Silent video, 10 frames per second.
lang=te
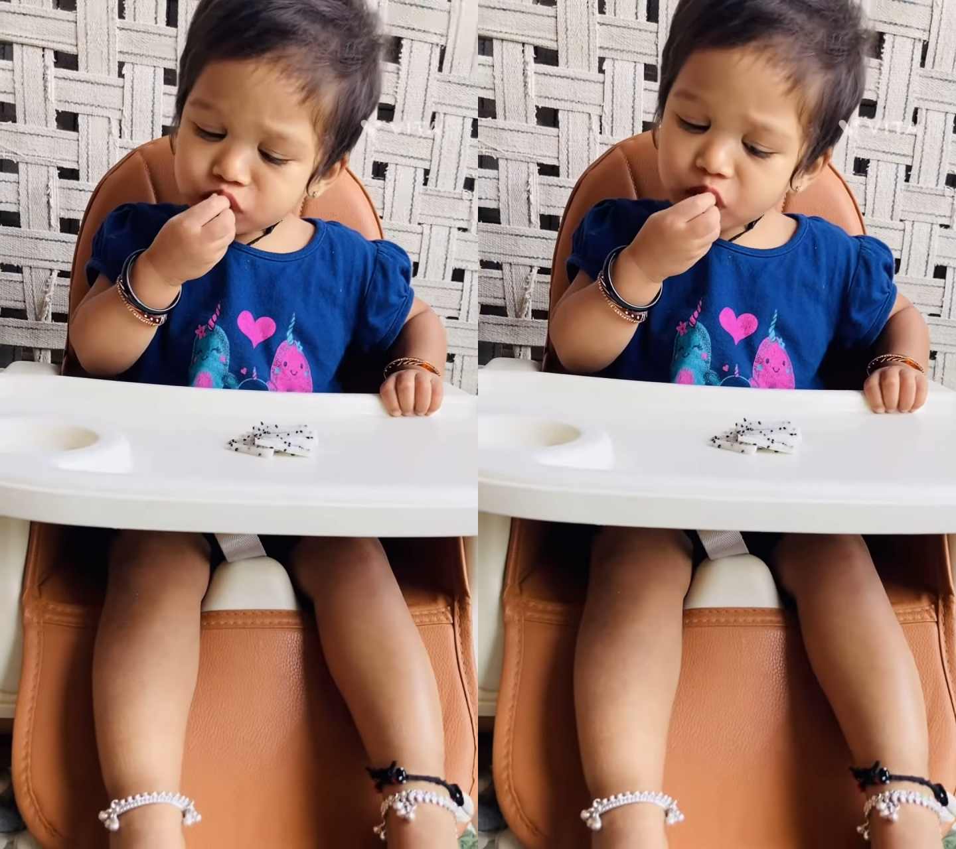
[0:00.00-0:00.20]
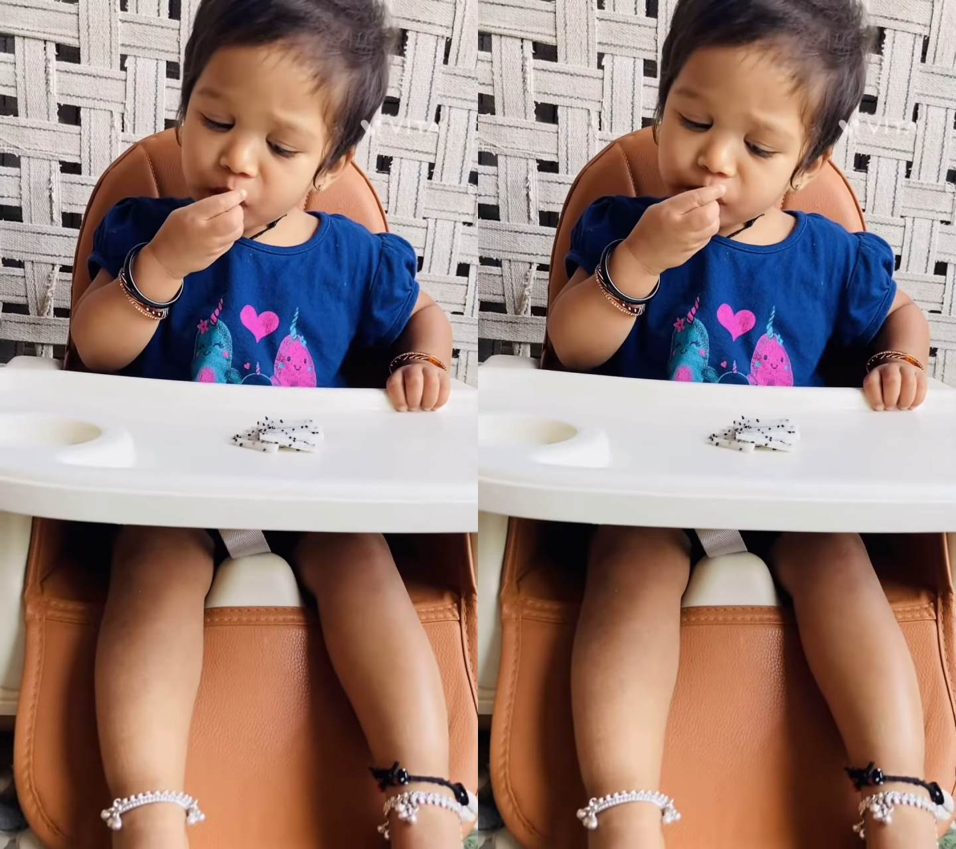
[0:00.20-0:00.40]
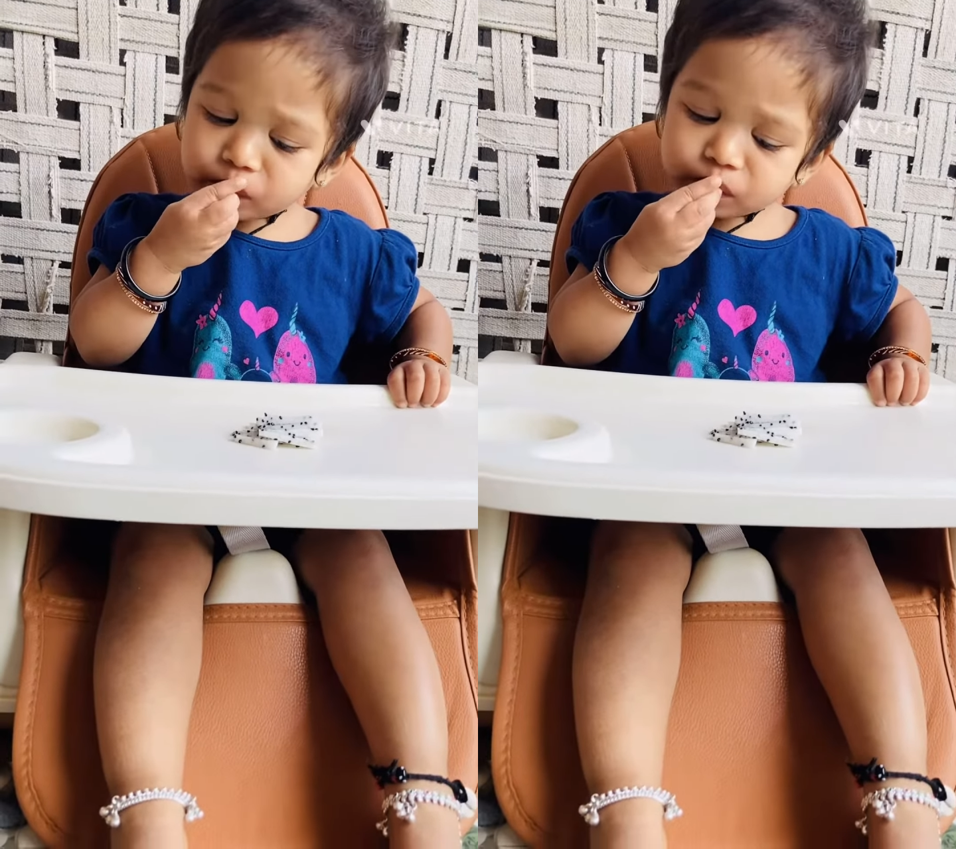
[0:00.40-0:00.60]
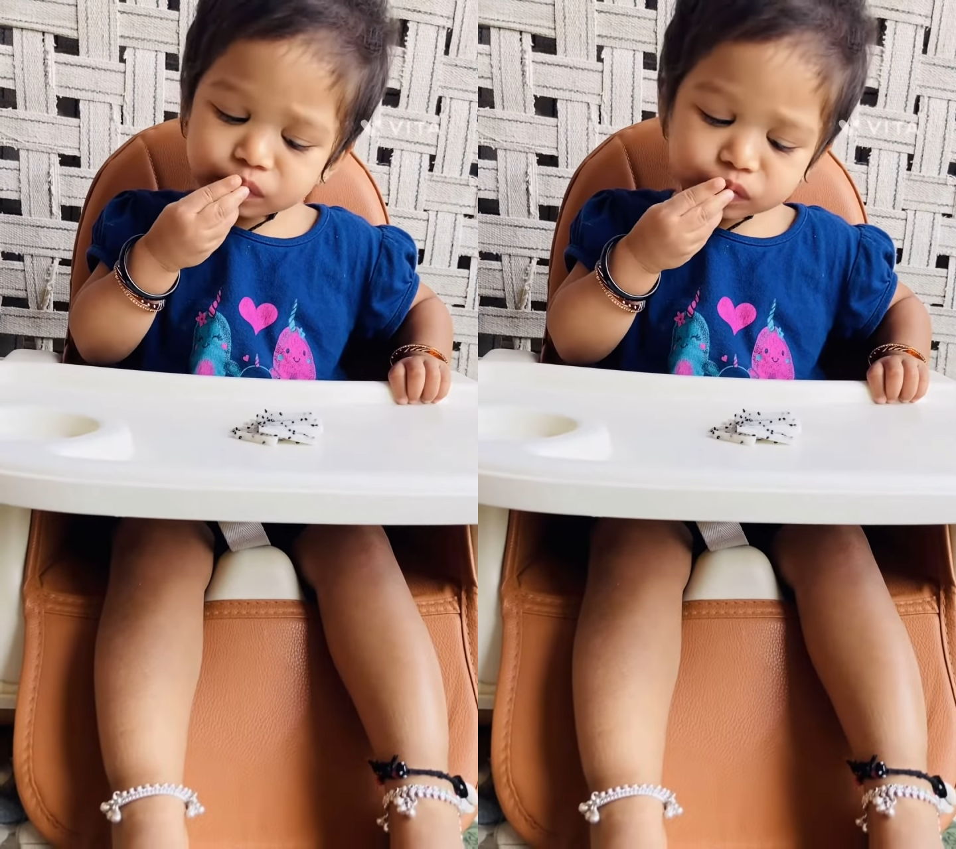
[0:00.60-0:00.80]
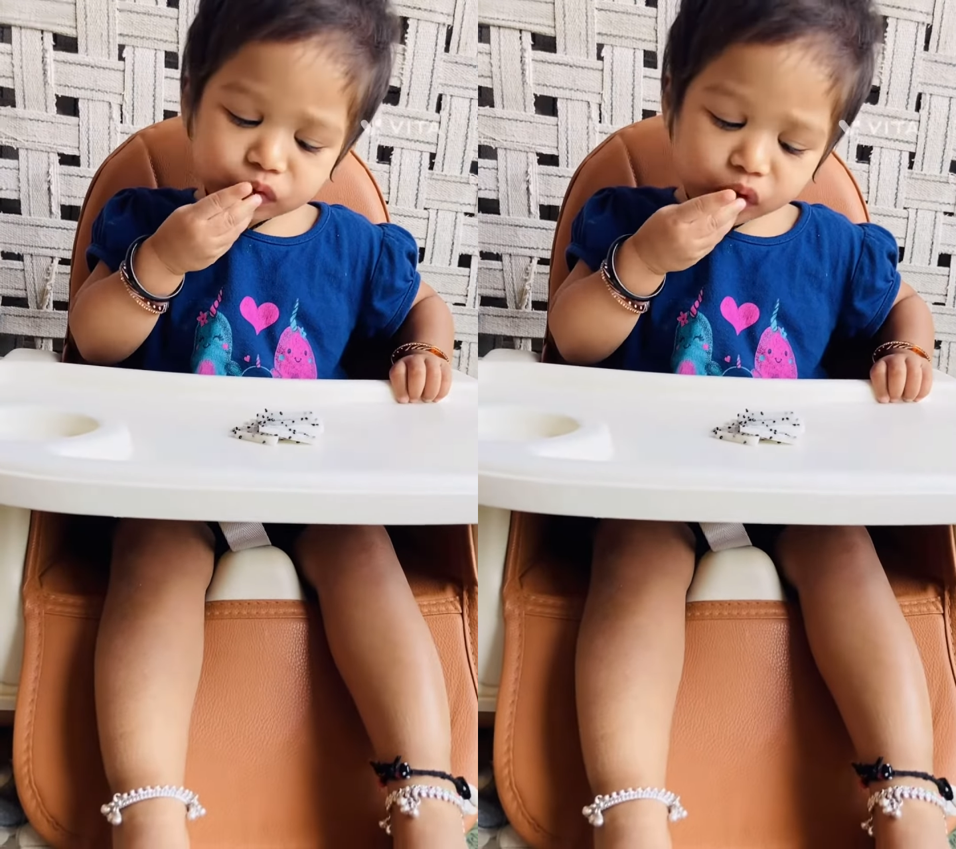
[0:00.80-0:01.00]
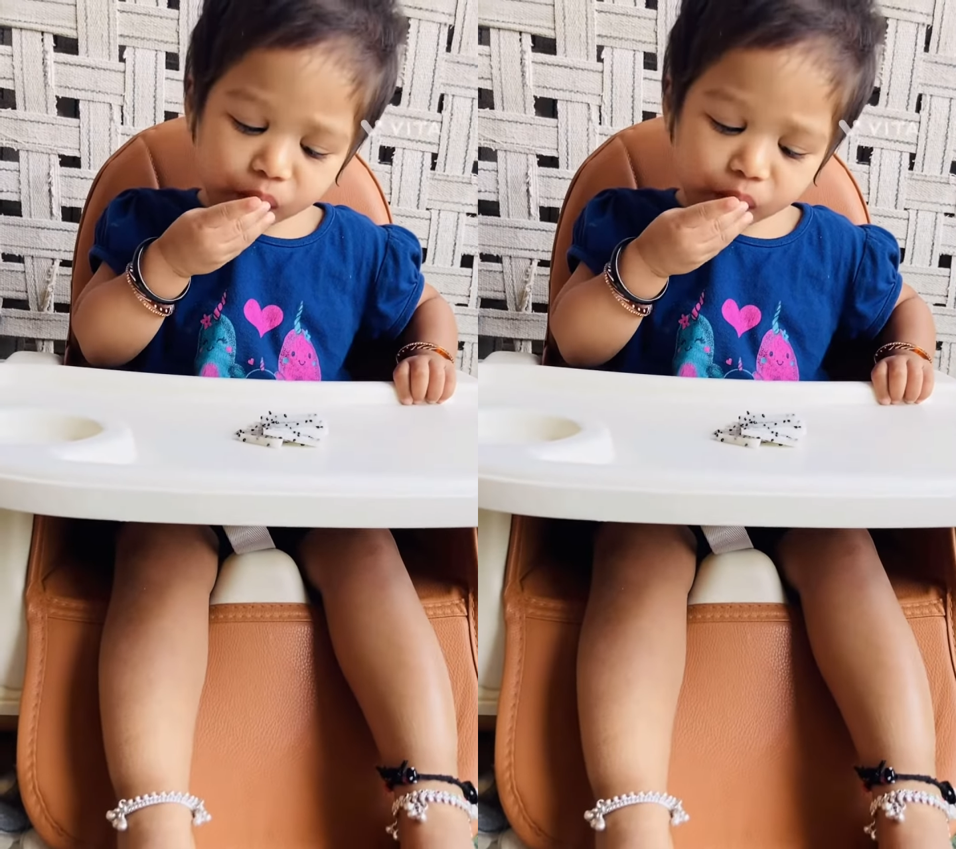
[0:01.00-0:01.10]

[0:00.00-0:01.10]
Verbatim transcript: ఫ్రూట్ తింటుంది